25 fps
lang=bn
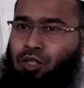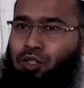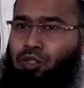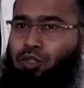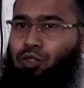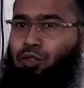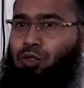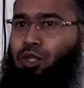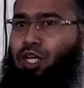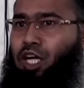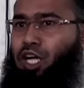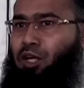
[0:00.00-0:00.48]

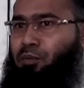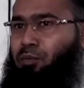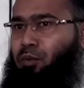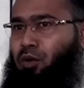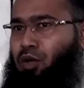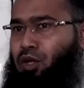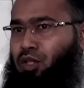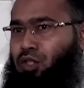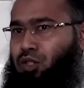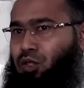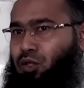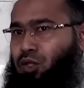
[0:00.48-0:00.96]
যুগের পর
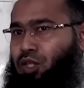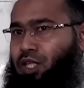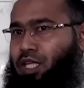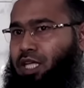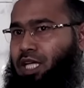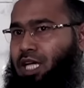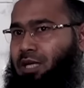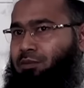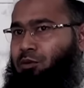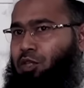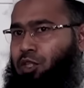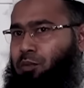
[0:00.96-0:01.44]
যুগ
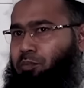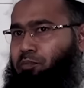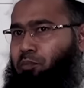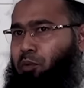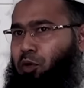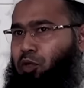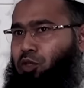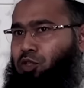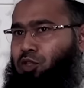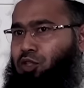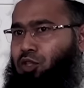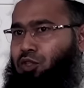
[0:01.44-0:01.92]
কিয়ামত
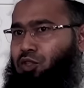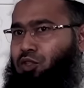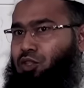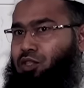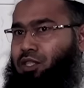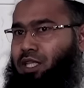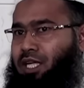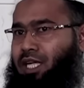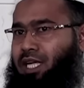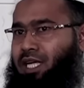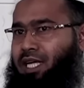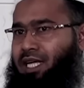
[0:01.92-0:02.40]
পর্যন্ত
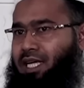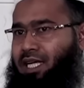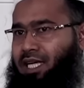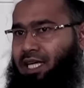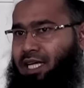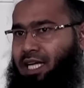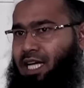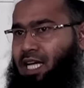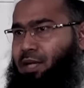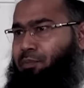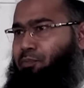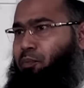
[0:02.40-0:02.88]
যারা
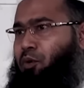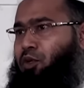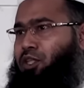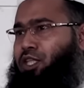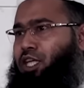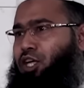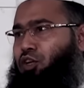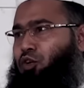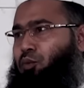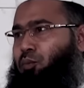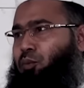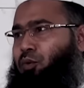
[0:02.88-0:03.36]
এই
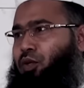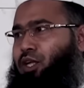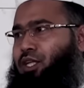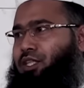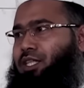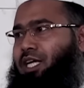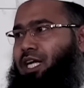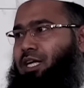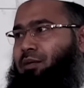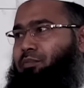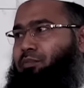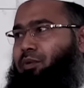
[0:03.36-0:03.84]
পথের উপরে
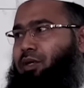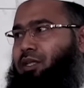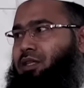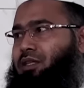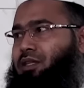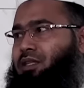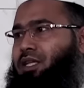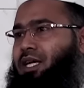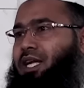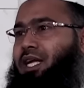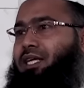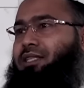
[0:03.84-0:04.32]
থাকবে
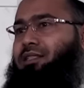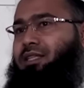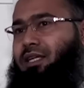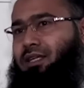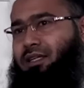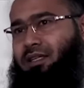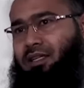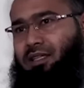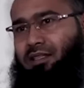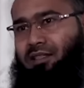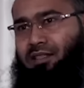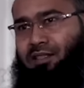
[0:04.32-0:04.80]
তারাই
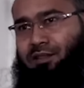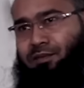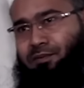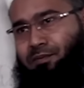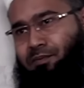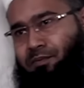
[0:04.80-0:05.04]
জান্নাতি